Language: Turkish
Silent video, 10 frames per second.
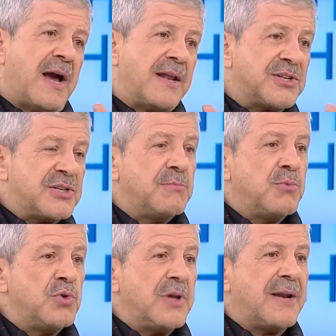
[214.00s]
Yani
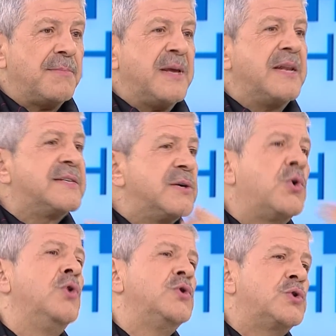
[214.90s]
şimdi bunlar birisi
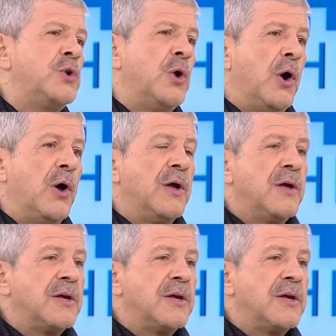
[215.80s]
konuşuyor.